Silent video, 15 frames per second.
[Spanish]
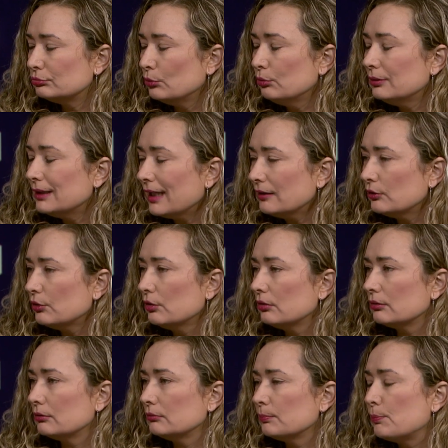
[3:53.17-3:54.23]
un
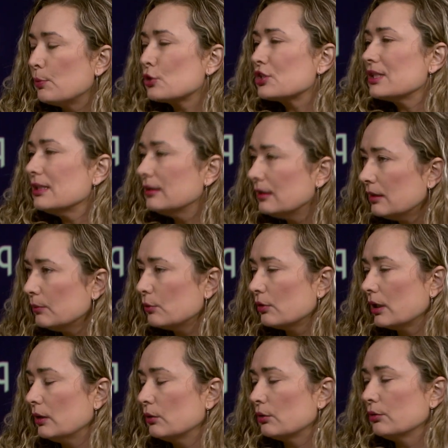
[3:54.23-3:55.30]
dato positivo
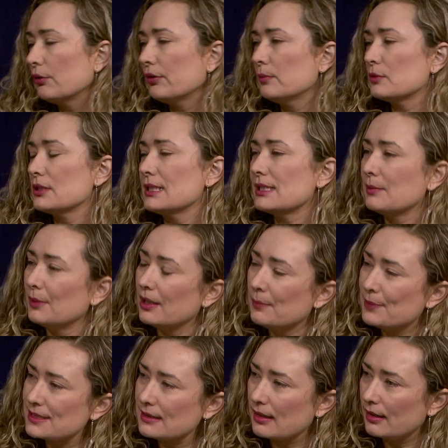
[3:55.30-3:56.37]
que lo conocimos la semana
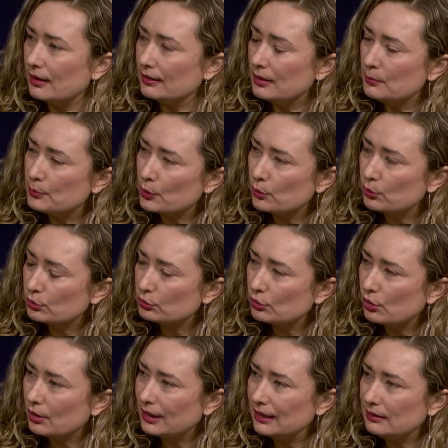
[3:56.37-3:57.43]
pasada, el del
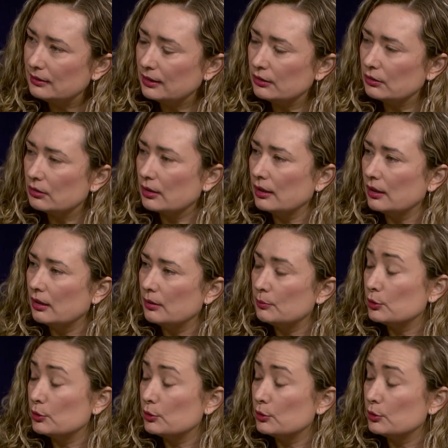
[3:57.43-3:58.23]
Producto Interior eh,